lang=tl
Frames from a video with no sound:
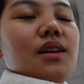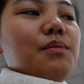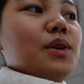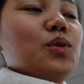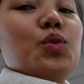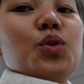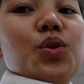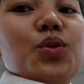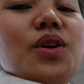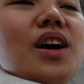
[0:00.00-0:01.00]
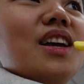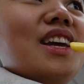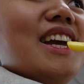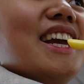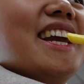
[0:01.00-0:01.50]
ano madukot tong
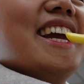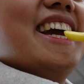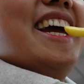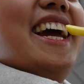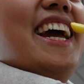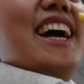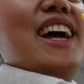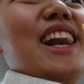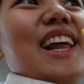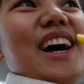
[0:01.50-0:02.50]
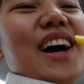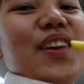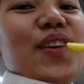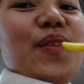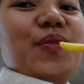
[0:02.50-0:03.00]
aking ano,